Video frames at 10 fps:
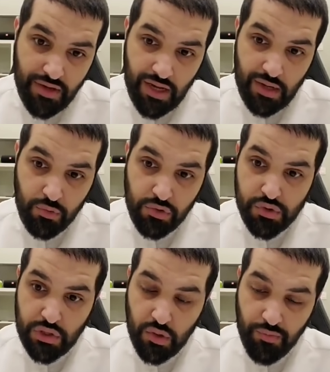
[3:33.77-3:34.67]
في عالم
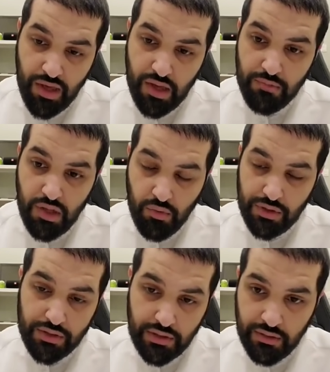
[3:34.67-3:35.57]
ويندوز اللي هم اي ام دي
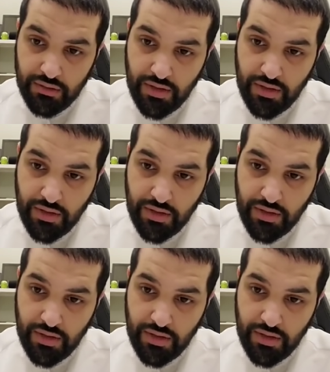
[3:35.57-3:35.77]
وانتل